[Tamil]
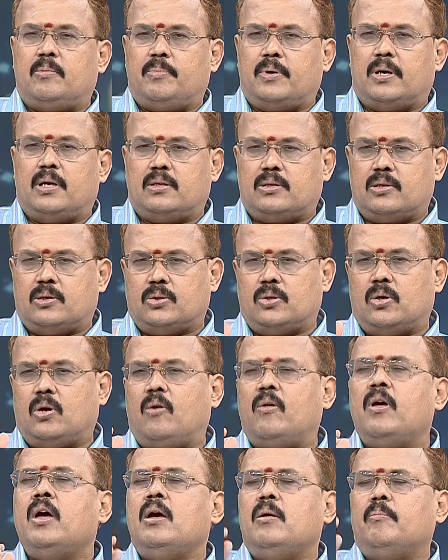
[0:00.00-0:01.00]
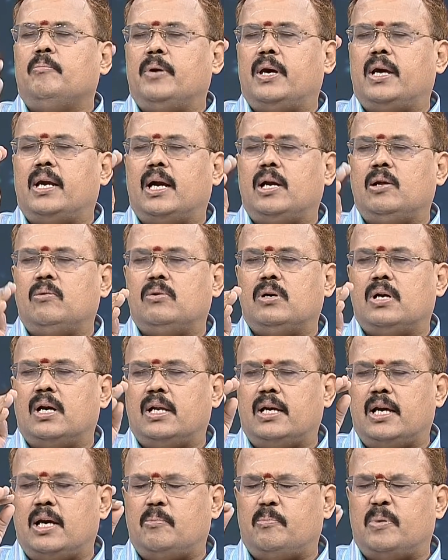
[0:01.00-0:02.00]
ஏற்பட்டதோ
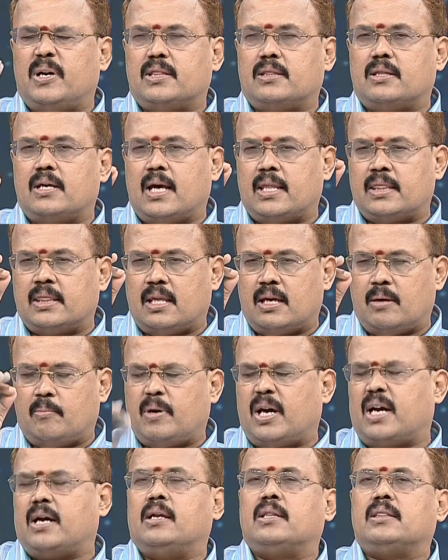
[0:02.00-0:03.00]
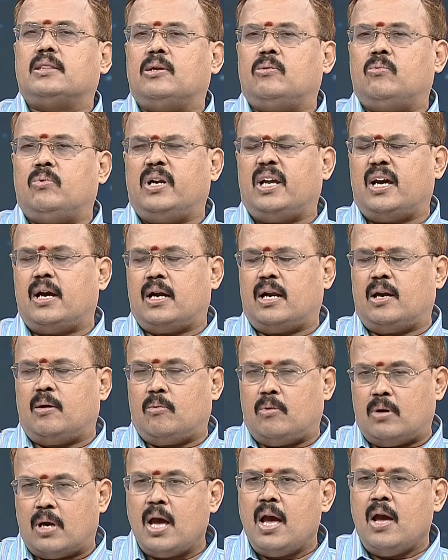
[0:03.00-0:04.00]
பேரழிவுகள் ஏற்படுத்த அந்த மரணத்தினுடையான
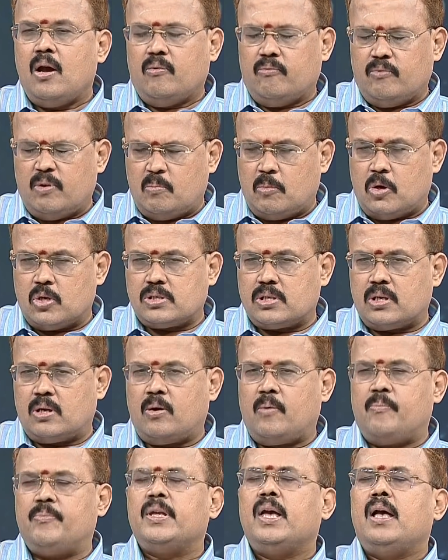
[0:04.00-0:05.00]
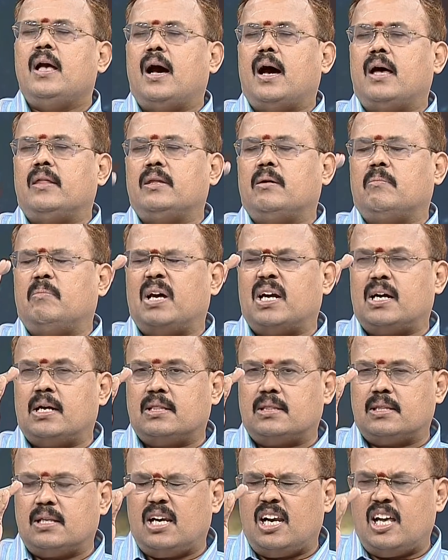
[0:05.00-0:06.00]
விமோசனம் அந்த
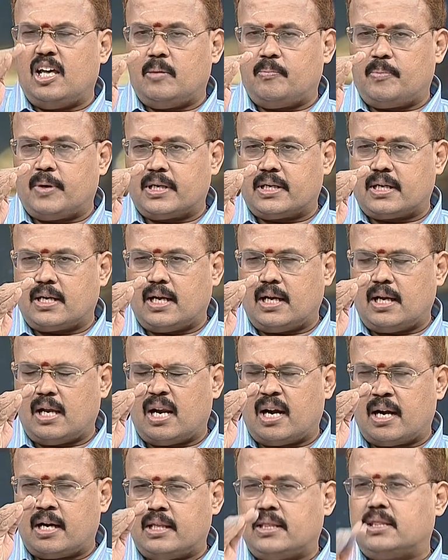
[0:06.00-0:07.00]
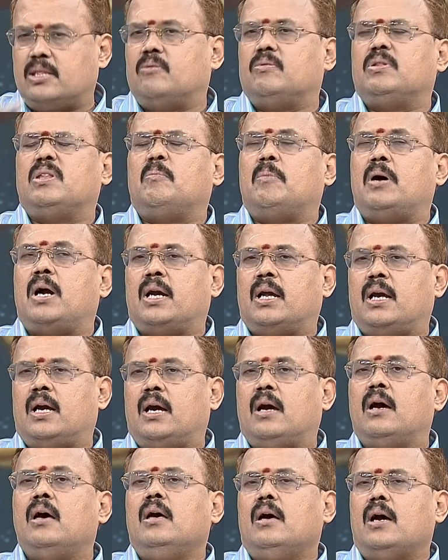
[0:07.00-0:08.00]
மரணத்தில் ஏற்பட்ட அனைத்து விதமான
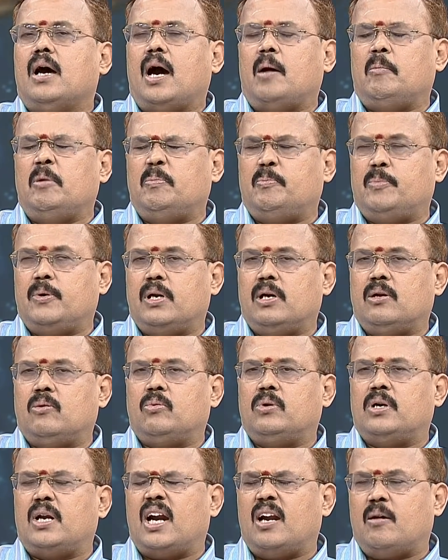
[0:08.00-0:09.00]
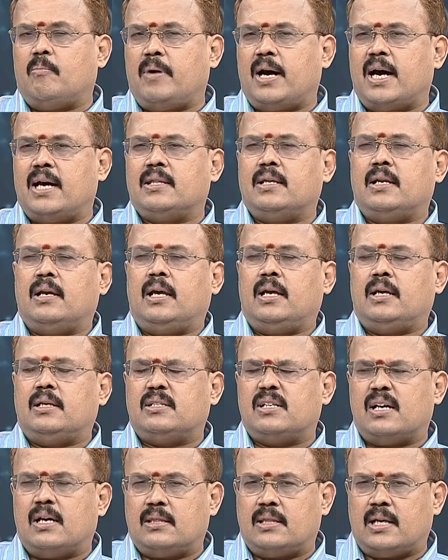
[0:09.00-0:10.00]
அமைப்புகளுக்கு உண்டான பாதனை
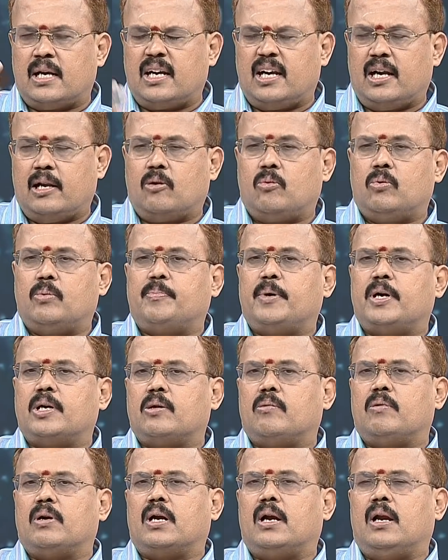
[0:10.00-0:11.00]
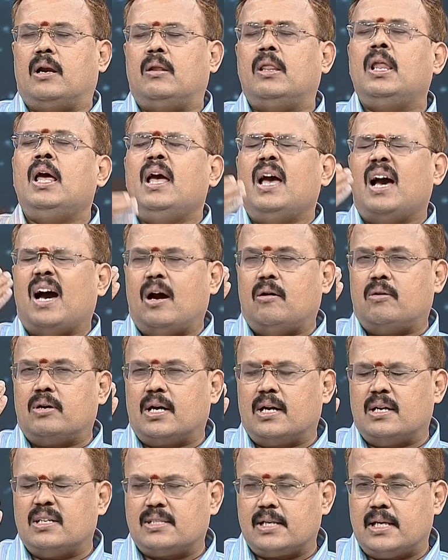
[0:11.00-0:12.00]
தண்டனைக்கு உட்பட்டவர்கள்
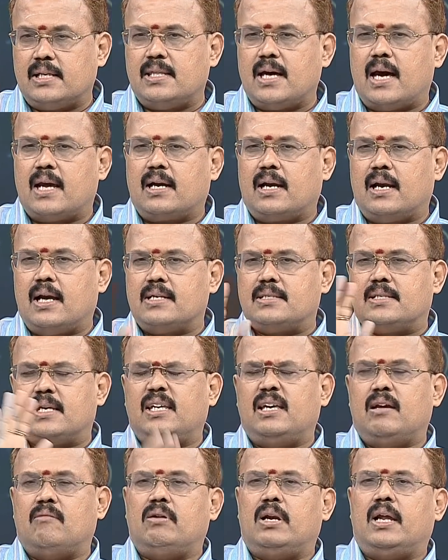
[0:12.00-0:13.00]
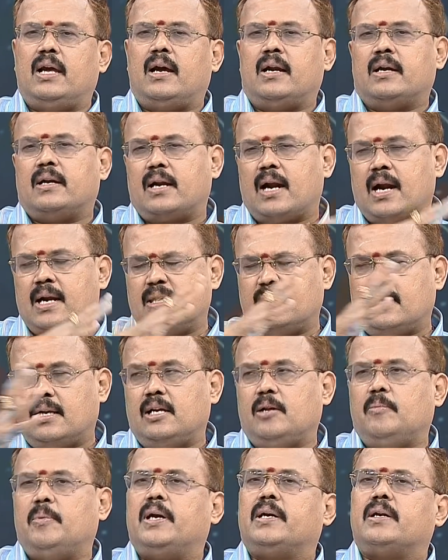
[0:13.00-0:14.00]
அவர்கள் செய்தார்களா செய்யவில்லையா என்ற
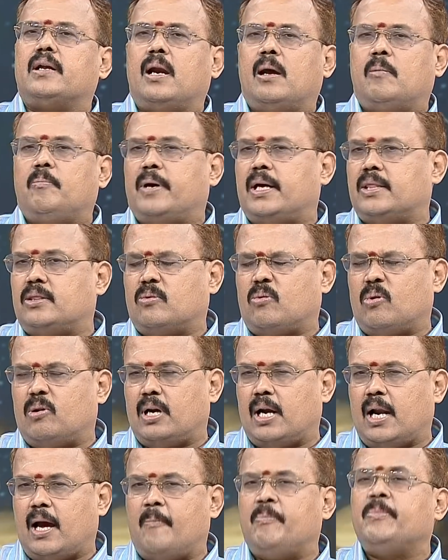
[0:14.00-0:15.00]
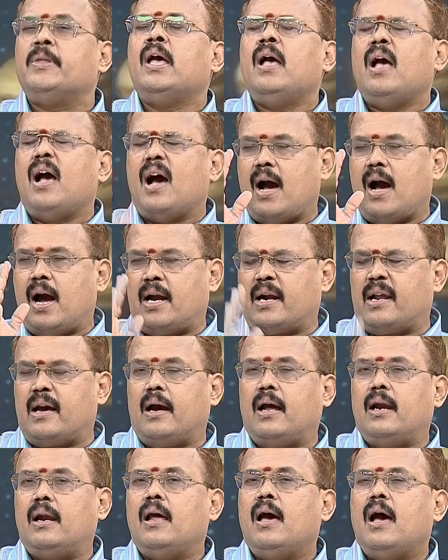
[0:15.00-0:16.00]
அடுத்த டிபேட்டெல்லாம் பார்த்து கொள்ளலாம்
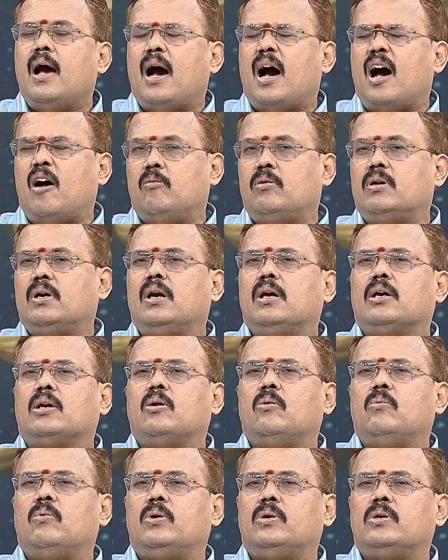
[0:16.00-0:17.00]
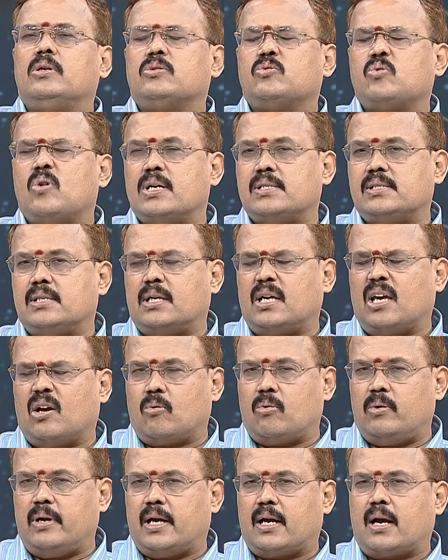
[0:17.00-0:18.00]
ஆனால் அவர்களுக்கும் ஒரு
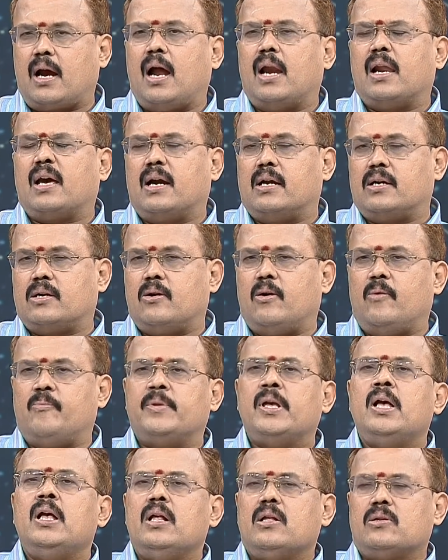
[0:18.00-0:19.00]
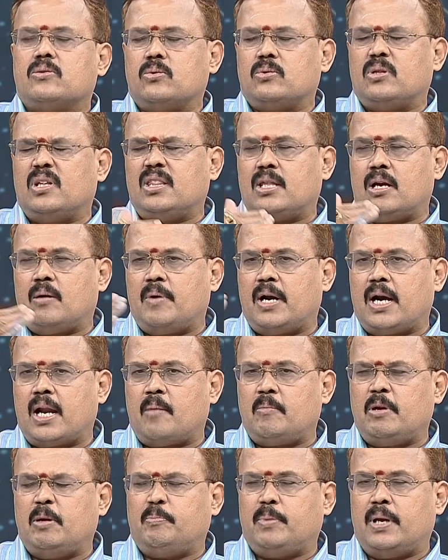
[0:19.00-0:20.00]
சுவாசிக்கக்கூடிய காலகட்டம் சுதந்திரமான
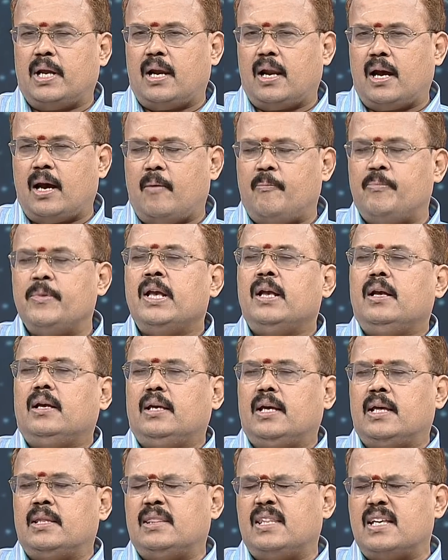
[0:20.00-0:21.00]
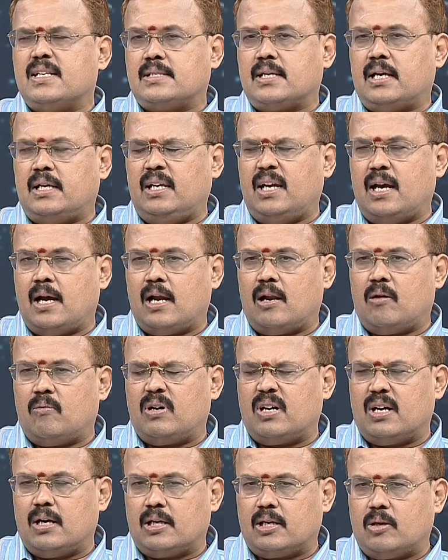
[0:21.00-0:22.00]
அமைப்பு எல்லாம் எந்த சனியால்
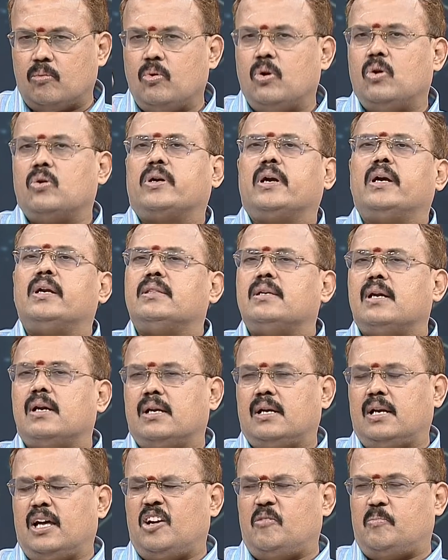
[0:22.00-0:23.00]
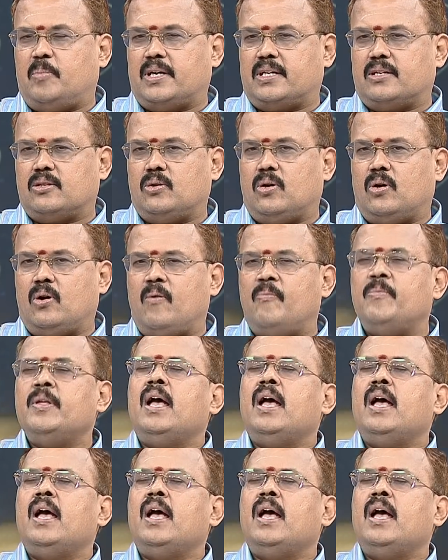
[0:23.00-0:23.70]
அவர்களுக்கு இவ்வளோ கெடுதல்கள் ஏற்பட்டதோ